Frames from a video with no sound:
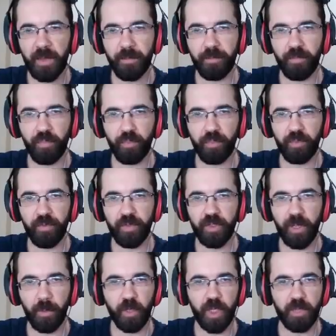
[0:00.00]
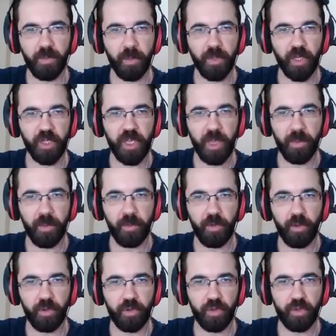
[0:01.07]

hep sabotaj mabotaj da yapabiliyoruz.